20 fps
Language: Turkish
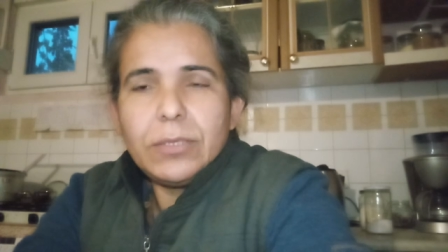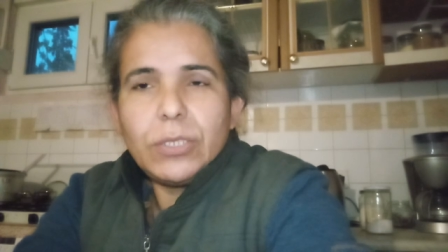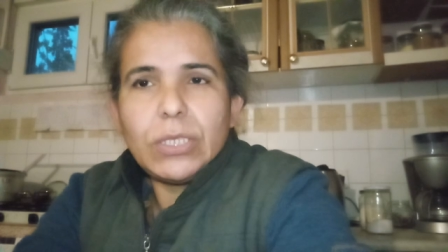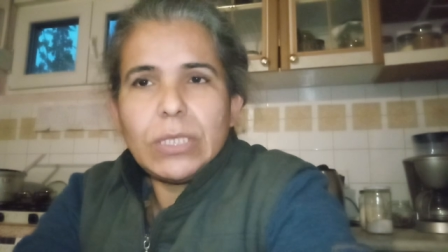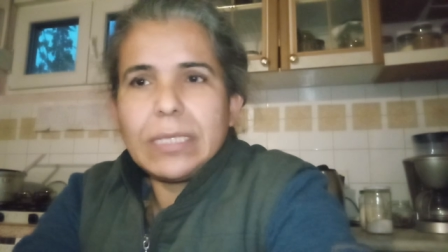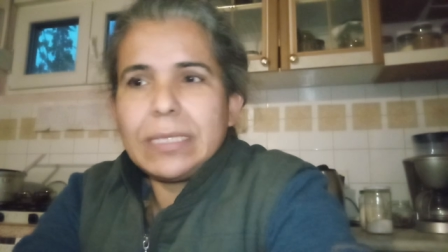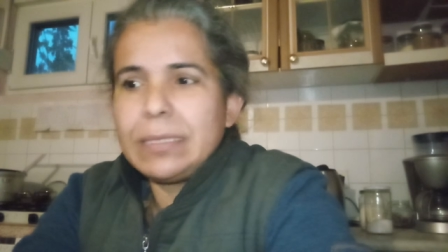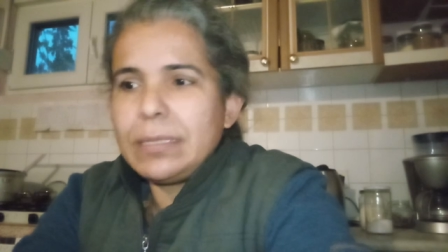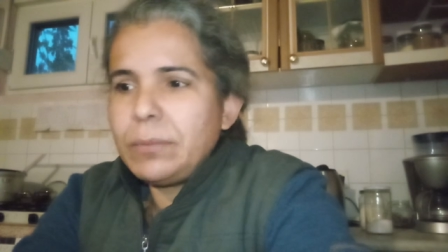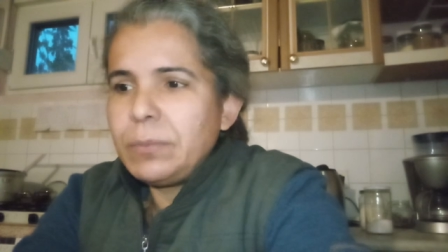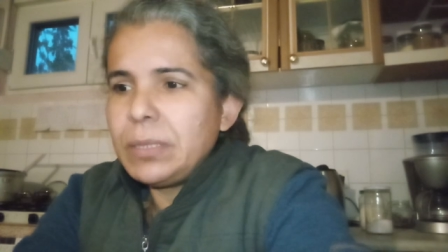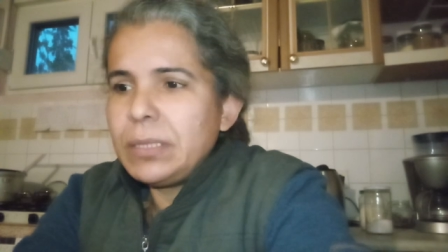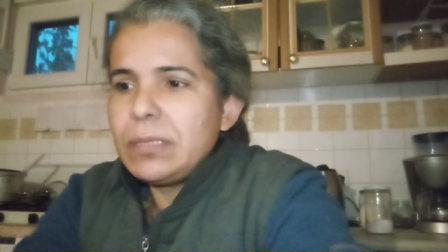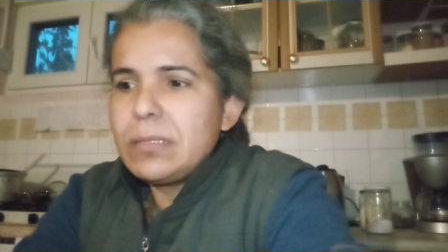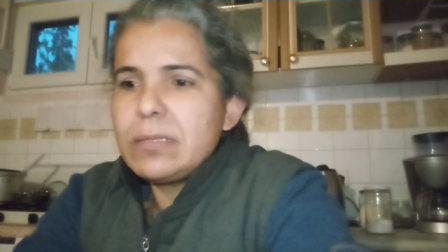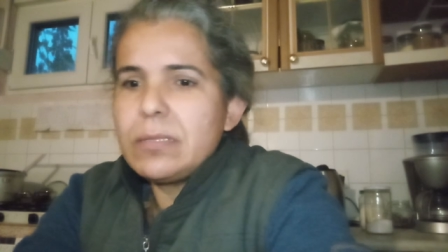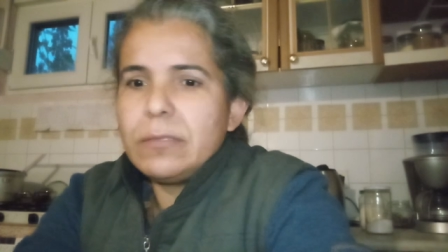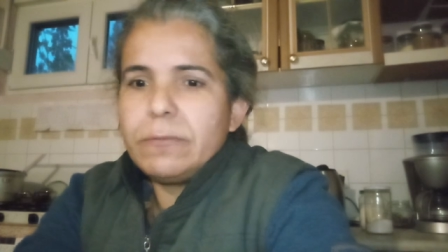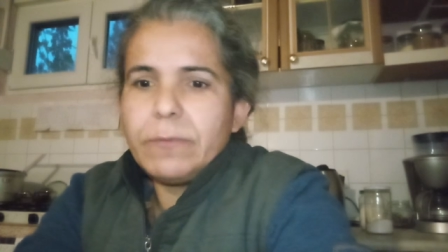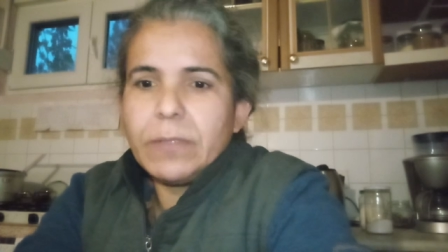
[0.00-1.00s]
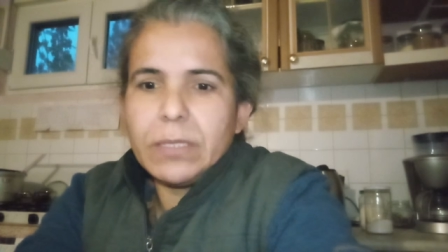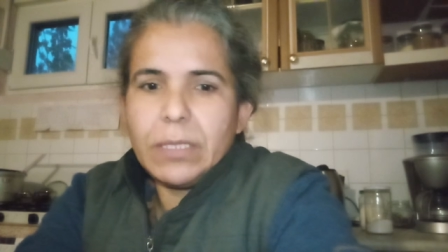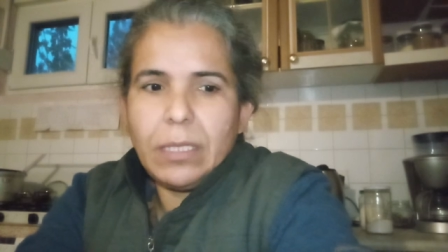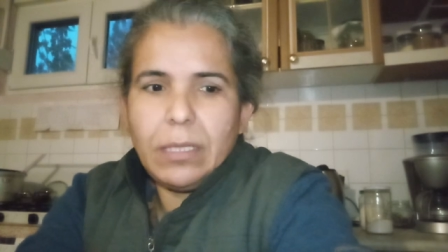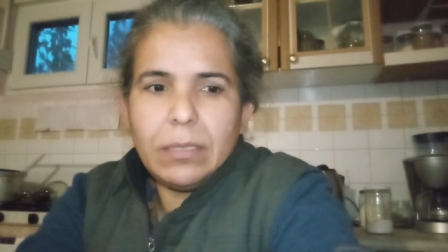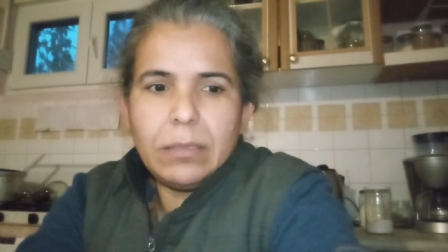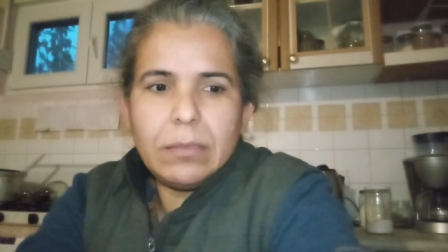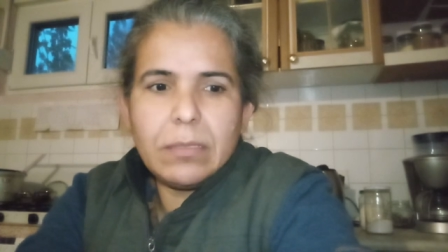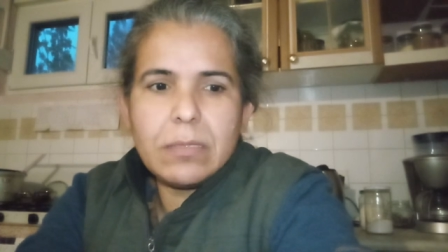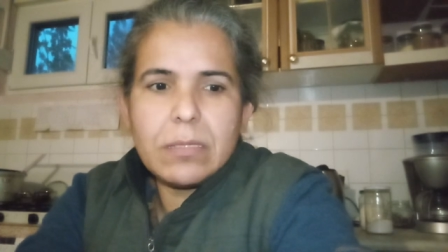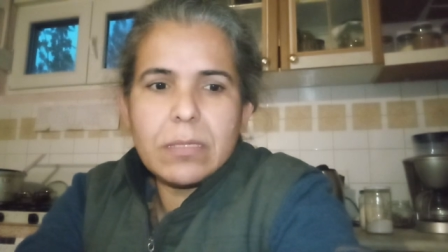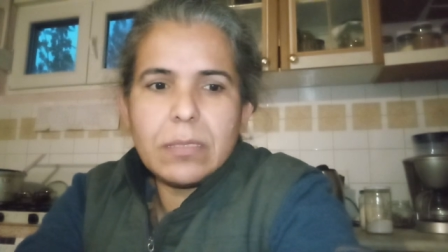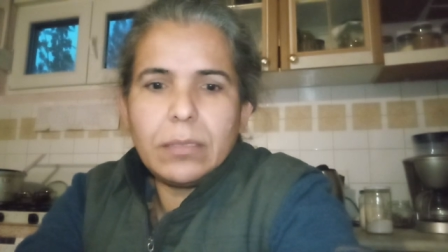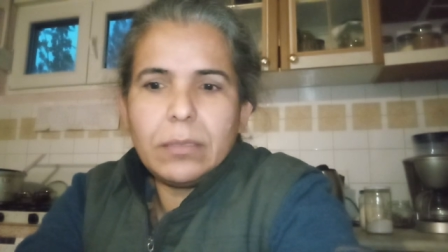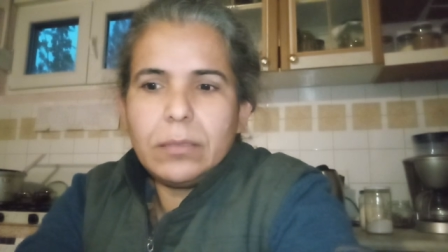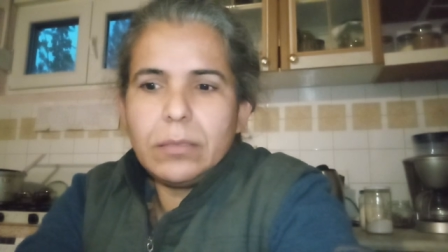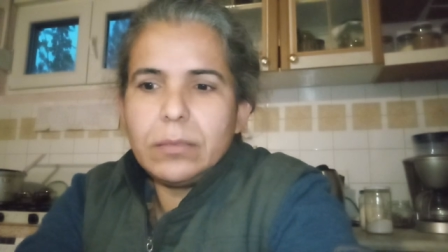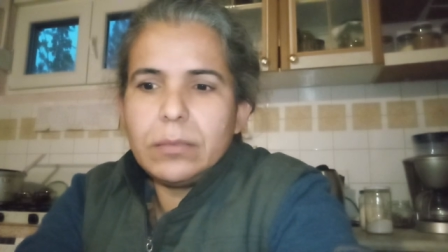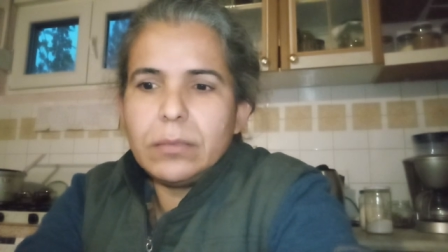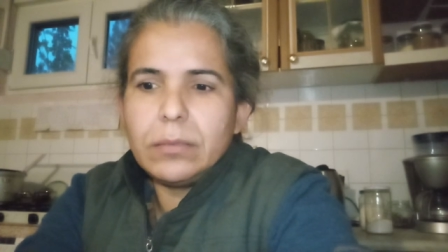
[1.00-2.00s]
İşte kremalısı, vanilyalısı,
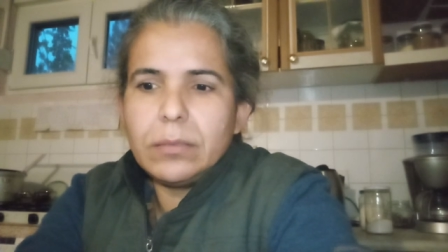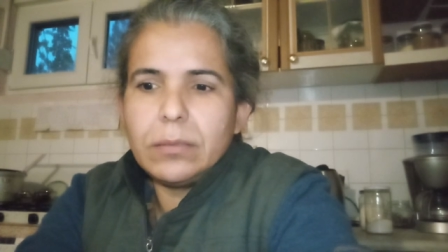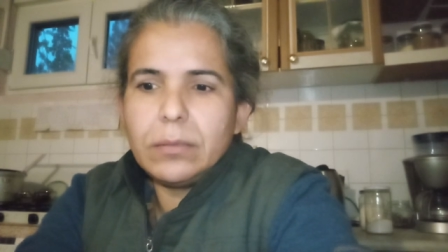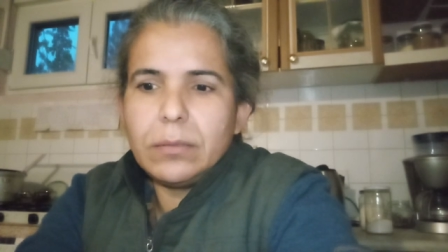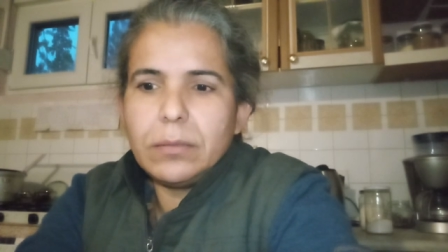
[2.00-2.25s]
e,